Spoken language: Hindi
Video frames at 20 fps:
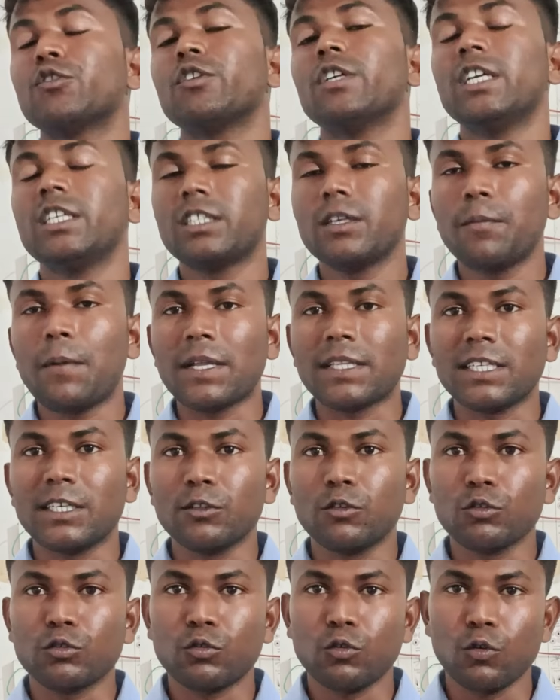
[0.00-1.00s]
तो यही सब बातें
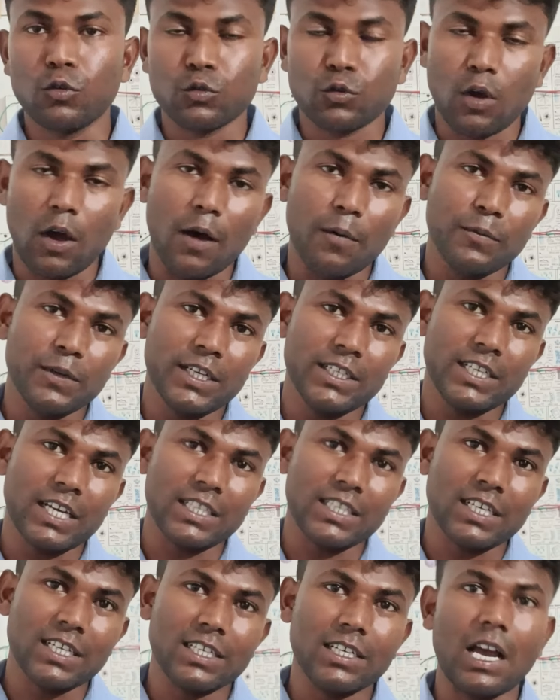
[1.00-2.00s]
हैं दोस्तों तो हम यही
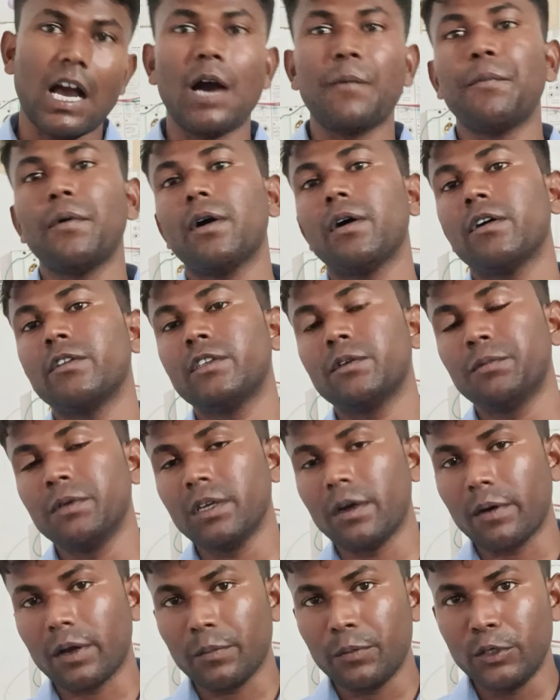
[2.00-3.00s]
चाहते हैं कि आप जब
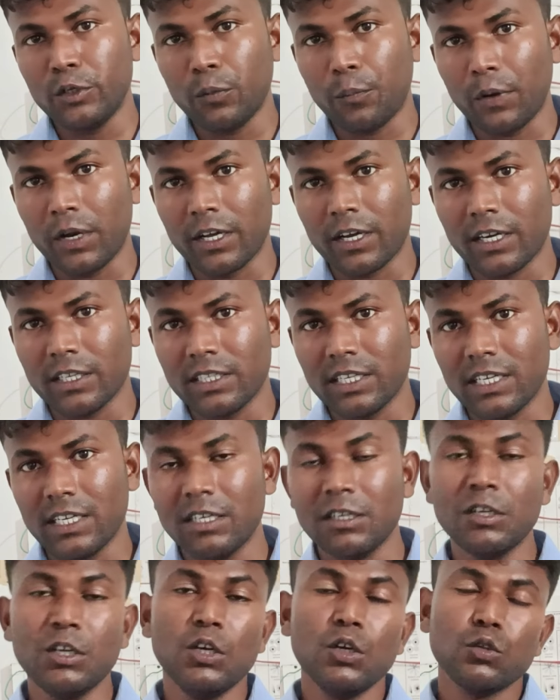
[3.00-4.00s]
भी हमारा वीडियो प्ले करते
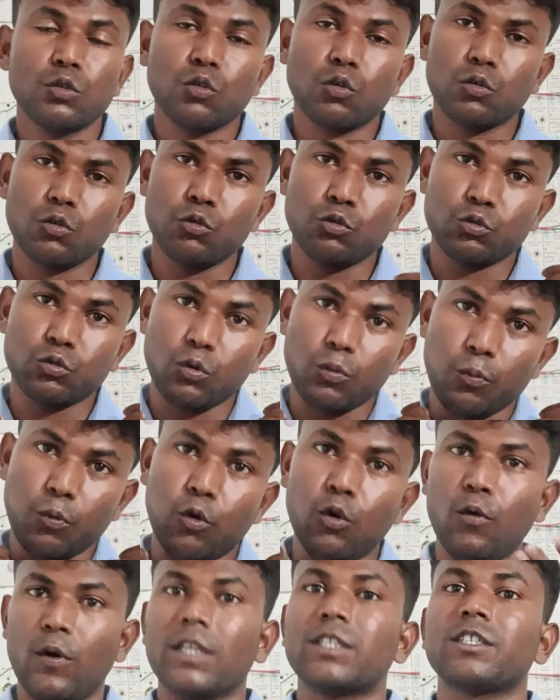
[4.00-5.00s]
हैं तो उसको
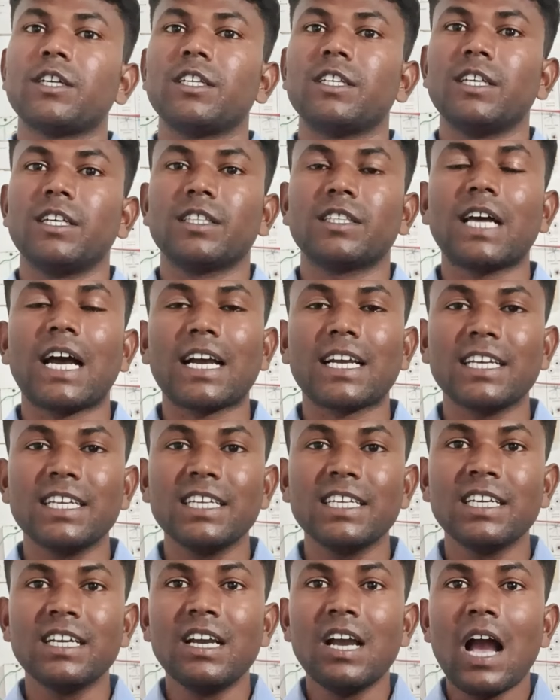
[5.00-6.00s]
फुल वॉच करिए
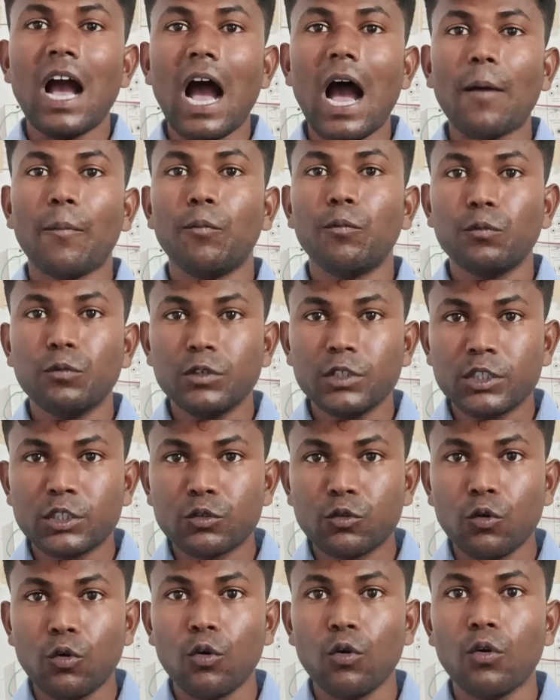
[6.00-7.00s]
ताकि आप
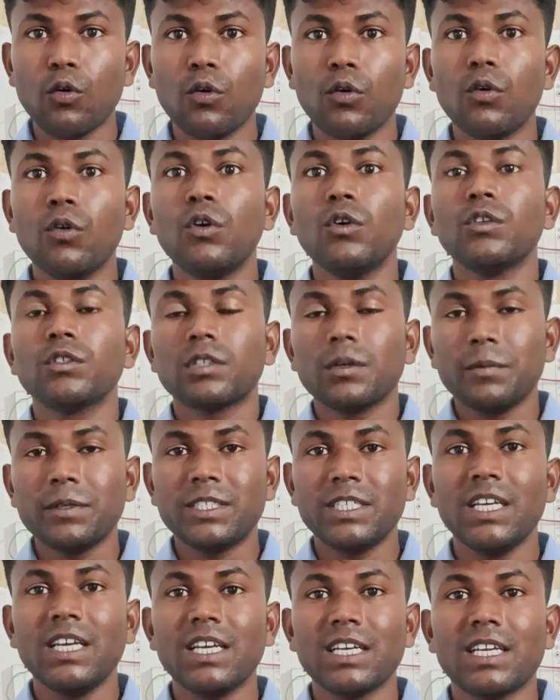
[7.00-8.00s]
इसको
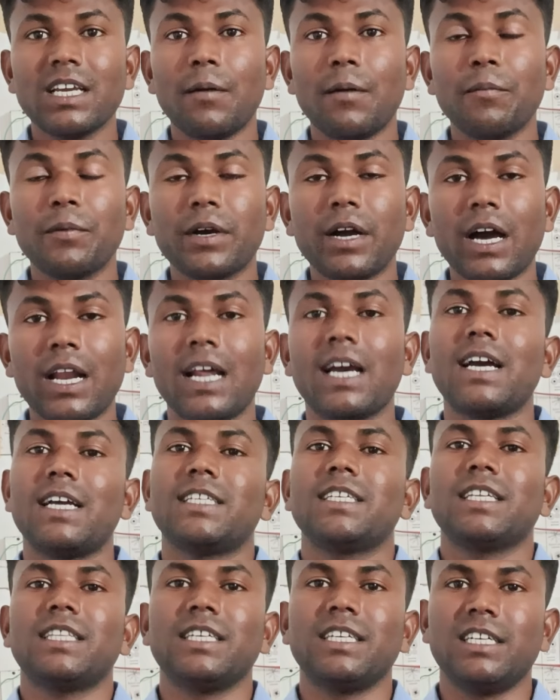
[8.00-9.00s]
समझिए कि हम कहना क्या
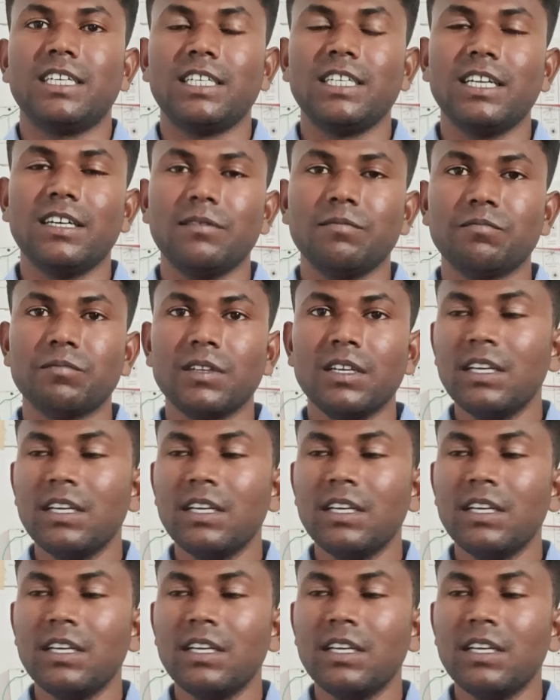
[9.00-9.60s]
चाहते हैं ठीक ना